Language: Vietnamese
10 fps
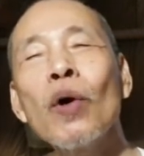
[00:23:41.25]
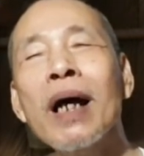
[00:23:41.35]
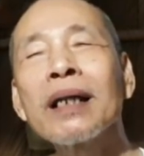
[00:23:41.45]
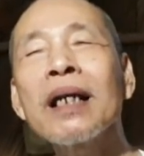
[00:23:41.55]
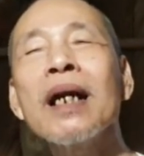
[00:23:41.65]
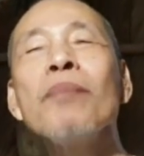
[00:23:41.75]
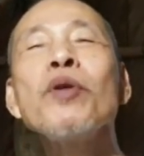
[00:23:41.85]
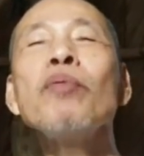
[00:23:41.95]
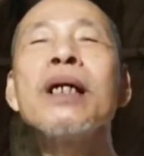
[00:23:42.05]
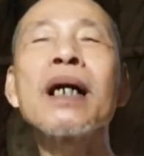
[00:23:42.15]
tu hành cho nên
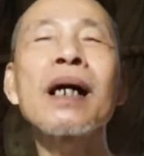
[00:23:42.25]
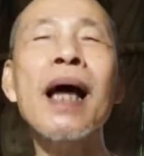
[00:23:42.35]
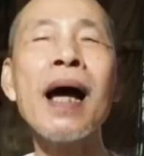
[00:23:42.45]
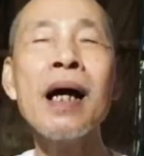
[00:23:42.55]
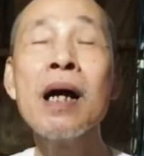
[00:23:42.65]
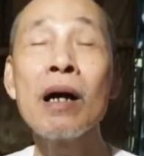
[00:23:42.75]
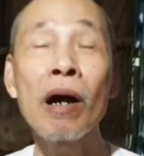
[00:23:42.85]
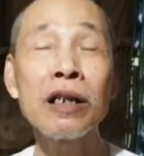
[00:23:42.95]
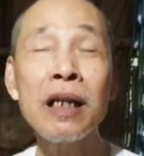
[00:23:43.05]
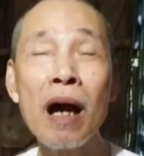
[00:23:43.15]
chung đi cực lạc
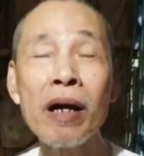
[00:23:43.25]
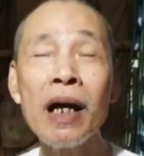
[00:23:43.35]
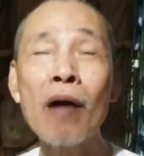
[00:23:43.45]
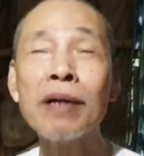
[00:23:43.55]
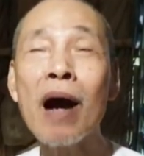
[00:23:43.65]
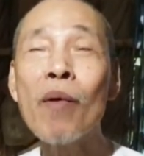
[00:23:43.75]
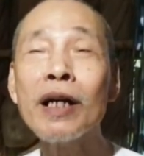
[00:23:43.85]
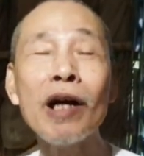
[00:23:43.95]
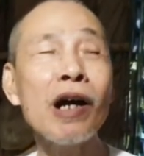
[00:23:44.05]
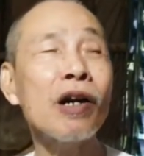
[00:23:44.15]
rồi sau khi học đạo
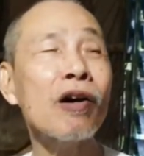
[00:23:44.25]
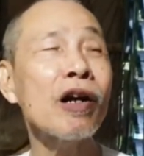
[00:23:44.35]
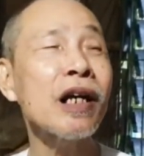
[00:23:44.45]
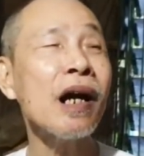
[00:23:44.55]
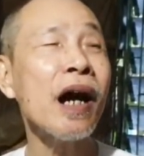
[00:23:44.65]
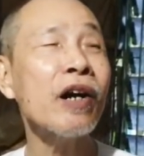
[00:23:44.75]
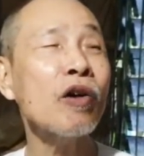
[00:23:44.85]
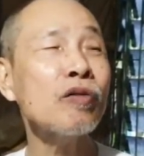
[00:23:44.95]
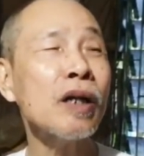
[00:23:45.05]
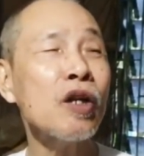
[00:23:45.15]
hoàn toàn rồi còn trở lại
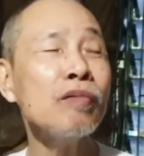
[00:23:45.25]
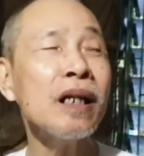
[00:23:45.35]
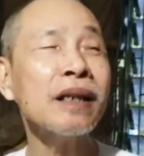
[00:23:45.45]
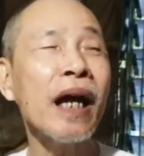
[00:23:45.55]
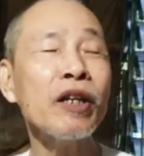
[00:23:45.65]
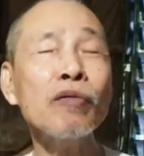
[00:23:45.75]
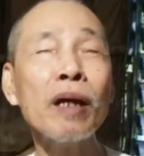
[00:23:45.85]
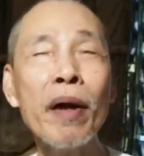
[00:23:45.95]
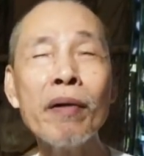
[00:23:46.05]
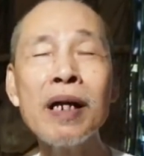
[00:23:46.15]
đội chúng ta đúng như thầy chúng
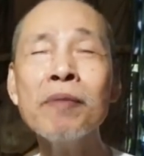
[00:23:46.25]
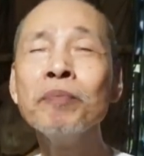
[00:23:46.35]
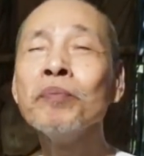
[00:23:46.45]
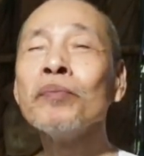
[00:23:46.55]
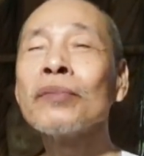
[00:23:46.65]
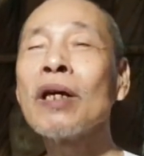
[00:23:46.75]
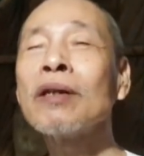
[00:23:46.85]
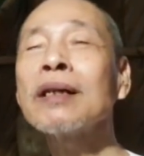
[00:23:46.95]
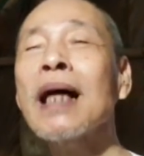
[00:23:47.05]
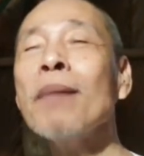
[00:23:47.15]
ta biểu nữa thì
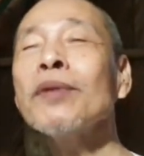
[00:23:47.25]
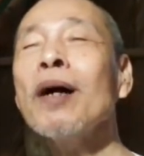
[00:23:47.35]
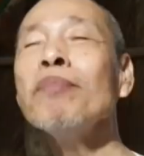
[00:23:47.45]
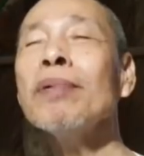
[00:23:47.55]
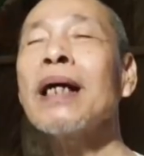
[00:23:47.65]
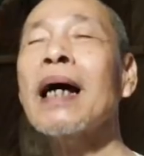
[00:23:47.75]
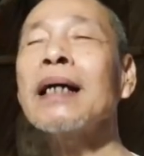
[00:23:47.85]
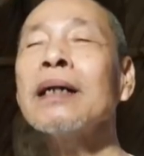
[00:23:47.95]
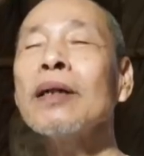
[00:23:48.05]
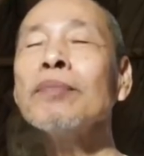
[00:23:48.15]
thứ tám tâm
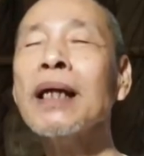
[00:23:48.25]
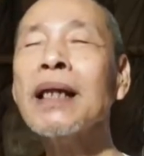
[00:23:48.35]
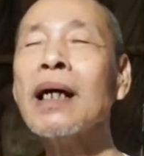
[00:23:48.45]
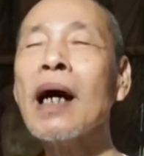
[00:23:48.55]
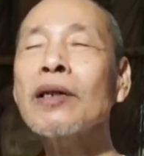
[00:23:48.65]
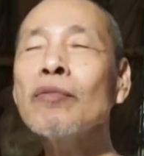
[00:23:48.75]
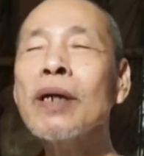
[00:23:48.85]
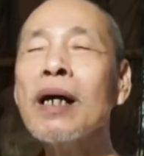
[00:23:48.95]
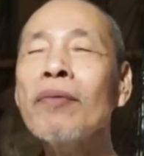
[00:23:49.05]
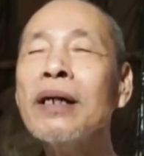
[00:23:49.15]
lại thứ tất tất cả chúng
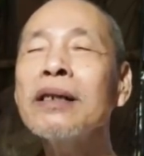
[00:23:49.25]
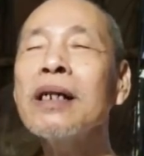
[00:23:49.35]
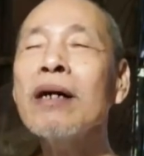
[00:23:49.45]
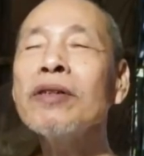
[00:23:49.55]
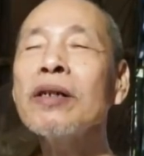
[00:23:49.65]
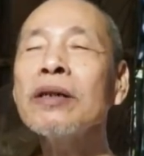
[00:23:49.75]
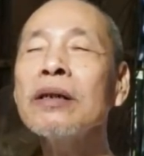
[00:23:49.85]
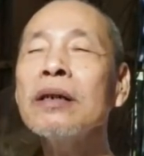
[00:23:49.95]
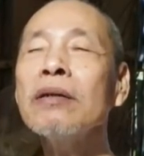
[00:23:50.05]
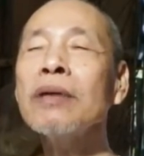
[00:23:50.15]
ta phải thương ông như
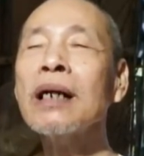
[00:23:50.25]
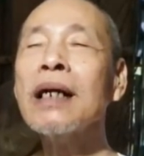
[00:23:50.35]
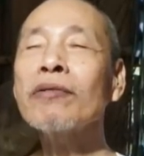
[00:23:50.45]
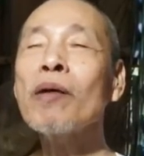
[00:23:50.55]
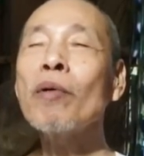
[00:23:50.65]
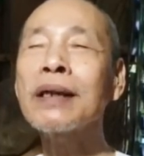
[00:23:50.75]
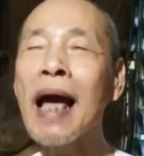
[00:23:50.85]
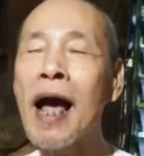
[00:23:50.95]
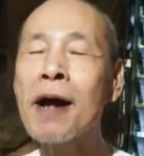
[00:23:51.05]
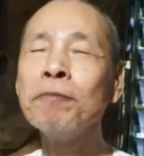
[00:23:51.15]
thương yêu lẫn nhau như có một
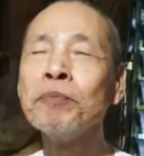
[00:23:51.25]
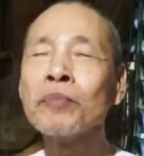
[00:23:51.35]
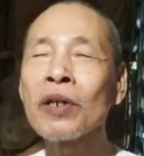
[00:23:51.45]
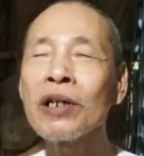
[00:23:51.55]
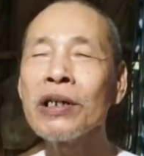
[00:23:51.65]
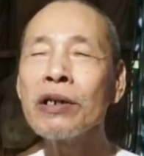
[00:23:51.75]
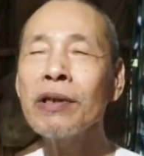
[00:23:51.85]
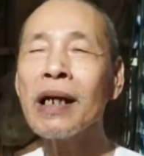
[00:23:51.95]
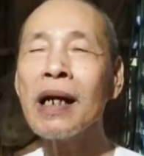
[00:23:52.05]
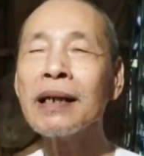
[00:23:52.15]
cha rồi nhiều
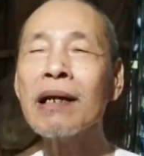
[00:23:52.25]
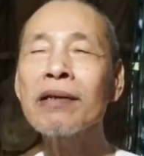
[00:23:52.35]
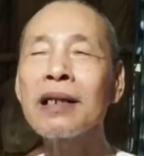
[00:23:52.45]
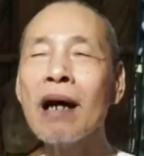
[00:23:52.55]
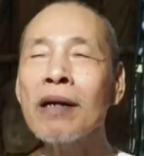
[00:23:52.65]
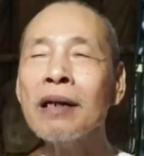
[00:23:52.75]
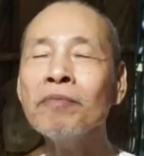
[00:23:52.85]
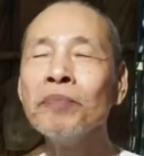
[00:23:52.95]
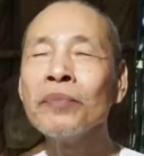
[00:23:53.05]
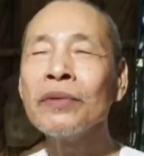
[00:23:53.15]
rất lẫn nhau nhiều đạo đức
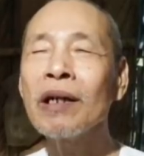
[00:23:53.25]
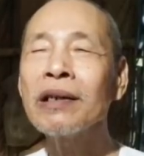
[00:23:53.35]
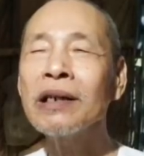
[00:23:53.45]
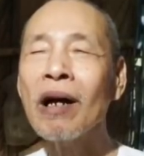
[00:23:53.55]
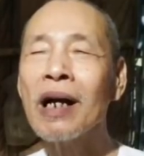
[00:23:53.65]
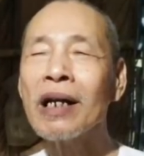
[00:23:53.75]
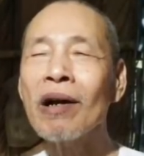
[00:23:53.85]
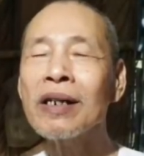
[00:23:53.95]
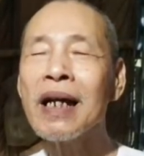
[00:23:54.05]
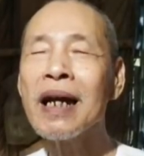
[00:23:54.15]
nó giữ trọn lành
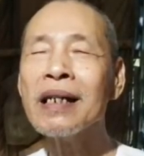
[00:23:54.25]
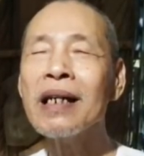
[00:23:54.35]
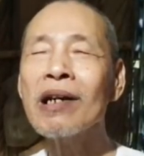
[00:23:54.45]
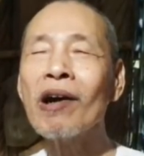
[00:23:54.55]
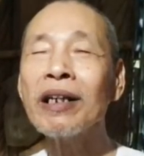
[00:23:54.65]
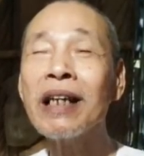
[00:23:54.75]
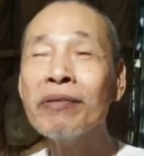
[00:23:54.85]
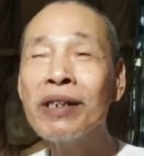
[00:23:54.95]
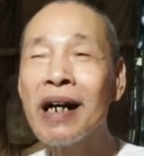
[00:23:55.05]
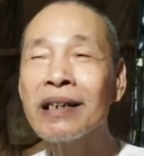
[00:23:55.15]
trọn sáng vậy thì khỏi
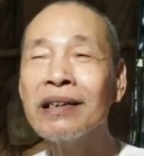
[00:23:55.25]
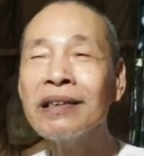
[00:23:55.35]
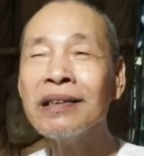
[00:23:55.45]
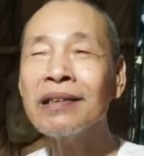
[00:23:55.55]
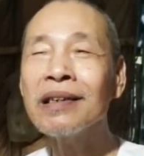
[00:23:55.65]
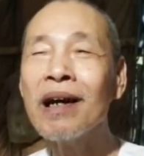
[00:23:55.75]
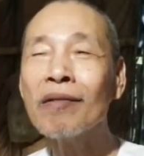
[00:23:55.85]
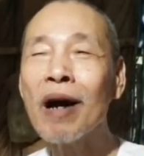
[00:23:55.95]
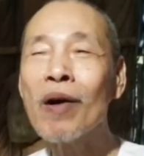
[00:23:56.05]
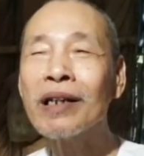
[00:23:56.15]
tây phương ăn dưỡng
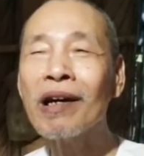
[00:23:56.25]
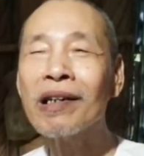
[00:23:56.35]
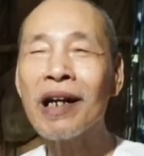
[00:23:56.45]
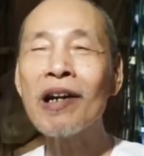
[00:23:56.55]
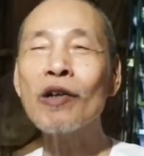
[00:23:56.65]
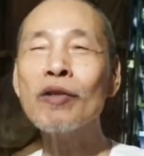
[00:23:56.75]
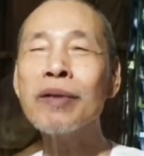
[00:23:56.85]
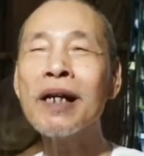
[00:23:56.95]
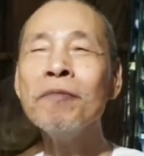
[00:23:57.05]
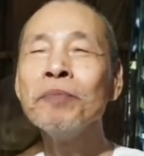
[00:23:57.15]
học đạo hoàn toàn trở lại
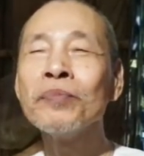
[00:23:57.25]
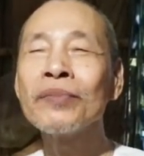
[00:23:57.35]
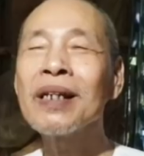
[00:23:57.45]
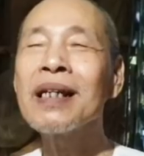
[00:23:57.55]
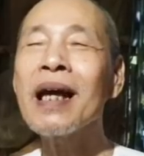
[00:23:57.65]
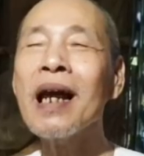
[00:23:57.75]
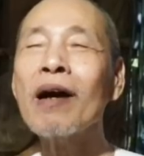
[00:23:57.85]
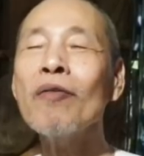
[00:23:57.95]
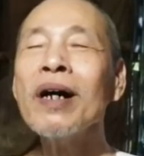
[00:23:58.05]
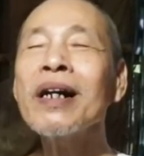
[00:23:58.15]
chúng anh như vậy
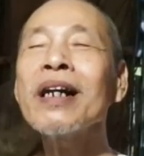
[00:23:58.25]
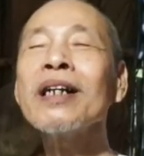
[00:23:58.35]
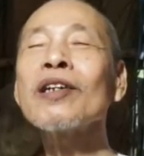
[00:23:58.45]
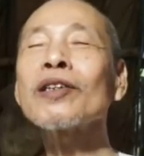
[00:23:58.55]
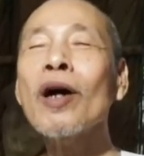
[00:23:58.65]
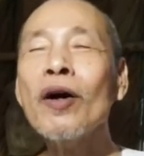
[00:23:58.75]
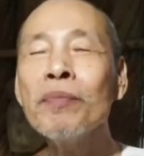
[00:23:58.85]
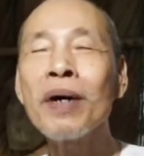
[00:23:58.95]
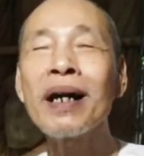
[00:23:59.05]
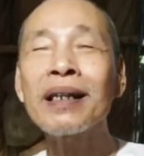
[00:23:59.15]
là không phải riêng cho
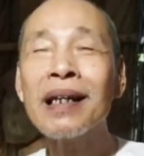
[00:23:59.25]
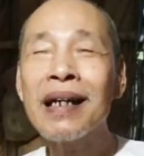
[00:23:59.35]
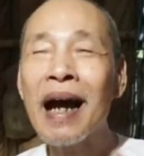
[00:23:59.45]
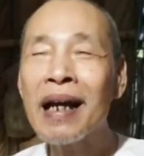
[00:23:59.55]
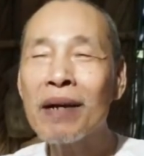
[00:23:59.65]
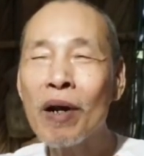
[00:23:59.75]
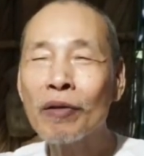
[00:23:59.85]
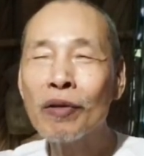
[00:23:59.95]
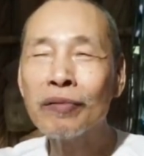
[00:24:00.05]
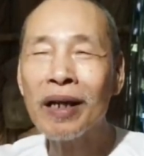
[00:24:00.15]
tôi mà tất cả anh em
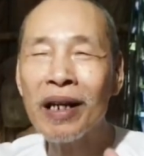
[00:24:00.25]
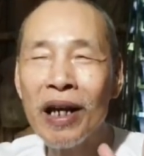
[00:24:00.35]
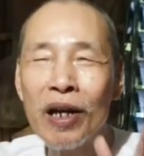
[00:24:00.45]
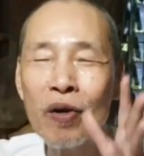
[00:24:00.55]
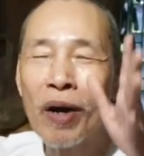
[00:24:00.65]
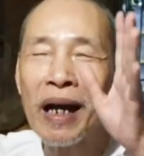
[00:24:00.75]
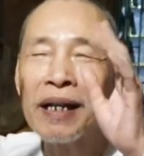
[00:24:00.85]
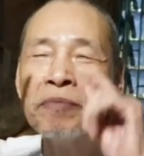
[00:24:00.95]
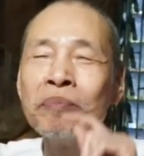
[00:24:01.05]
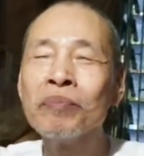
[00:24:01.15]
đội chúng ta đều
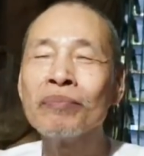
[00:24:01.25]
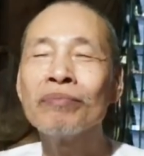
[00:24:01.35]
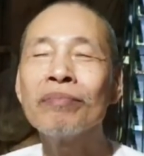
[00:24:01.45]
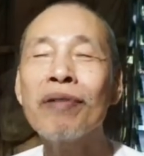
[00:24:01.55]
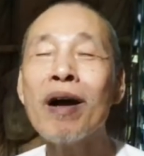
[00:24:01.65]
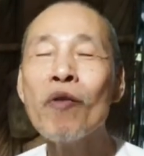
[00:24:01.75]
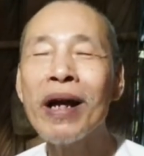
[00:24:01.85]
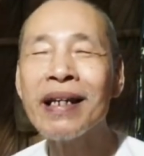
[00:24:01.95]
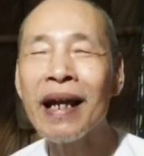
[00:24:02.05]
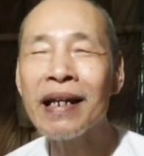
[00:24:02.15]
phải phát
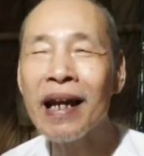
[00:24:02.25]
nguyện vậy